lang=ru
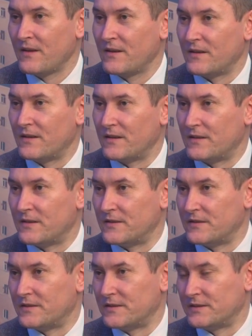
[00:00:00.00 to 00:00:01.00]

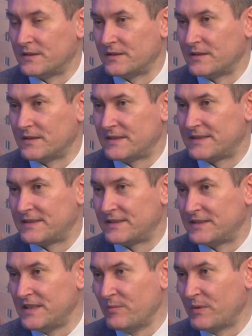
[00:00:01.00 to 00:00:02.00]

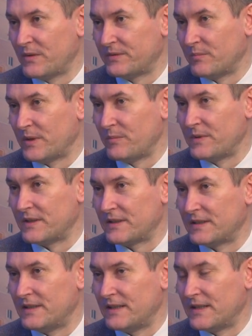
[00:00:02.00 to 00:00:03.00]
снимков,
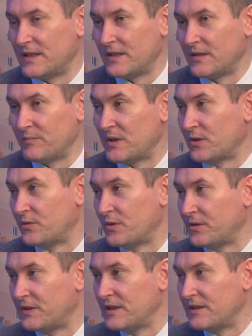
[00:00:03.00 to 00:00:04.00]
например, для
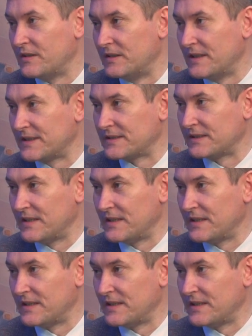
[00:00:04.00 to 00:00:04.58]
микрохирургии глаза,